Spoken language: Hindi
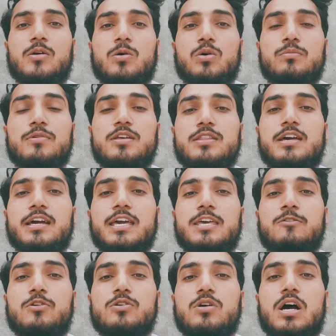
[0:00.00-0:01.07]
उम्मीद है कि
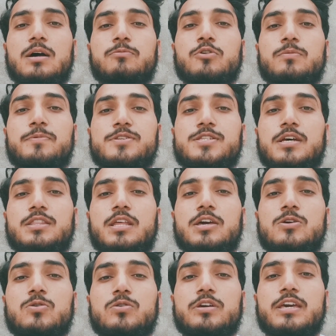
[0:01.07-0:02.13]
ये वीडियो आपको पसंद
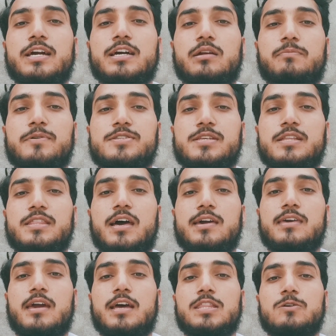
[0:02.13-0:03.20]
आई होगी अगर पसंद
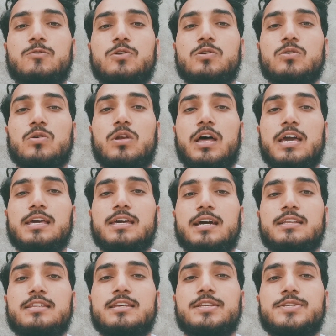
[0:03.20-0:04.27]
आई है तो वीडियो को लाइक
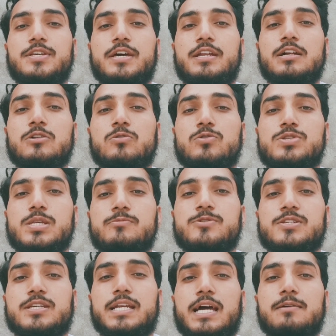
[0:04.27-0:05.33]
कर दें चैनल को
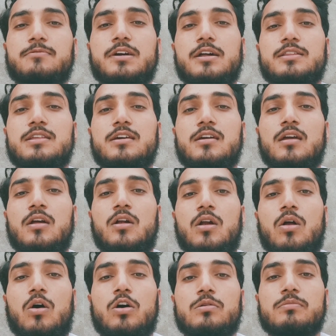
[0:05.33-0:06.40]
सब्सक्राइब कर दें
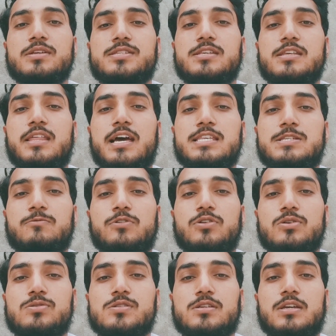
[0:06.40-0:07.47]
और मज़ीद ऐसी
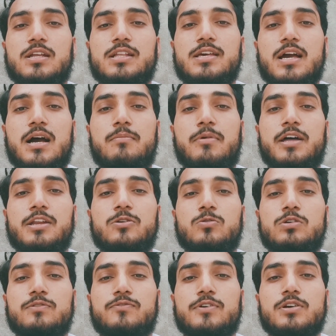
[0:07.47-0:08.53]
वीडियोज़ के लिए हमारे
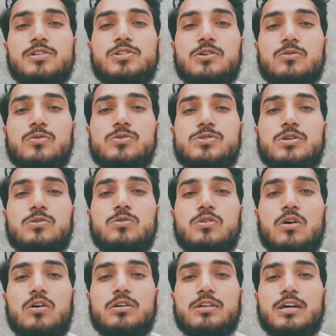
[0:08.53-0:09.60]
नोटिफिकेशन को ज़रूर
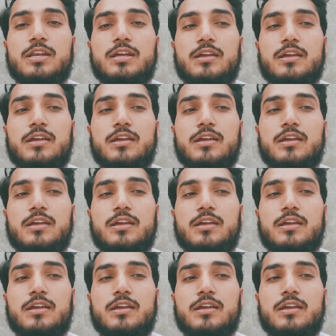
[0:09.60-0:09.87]
ऑन करें